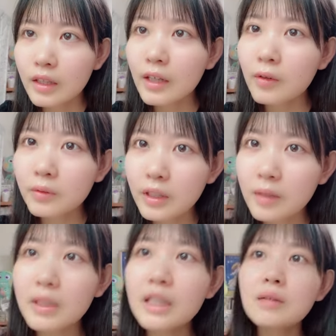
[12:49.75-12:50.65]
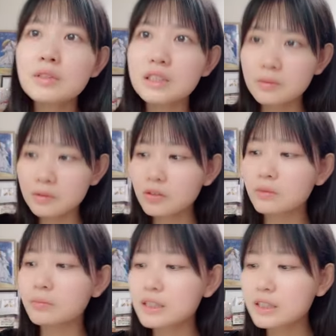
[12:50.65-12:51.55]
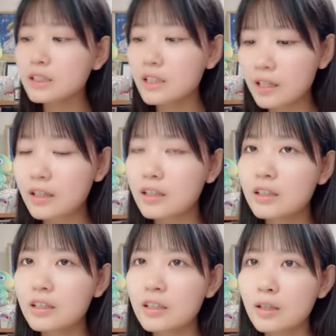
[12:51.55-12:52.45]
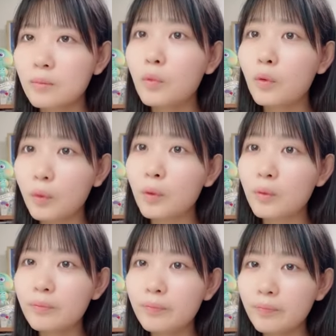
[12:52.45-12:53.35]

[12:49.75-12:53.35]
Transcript: いや本当にみんなも水分補給めっちゃしてねも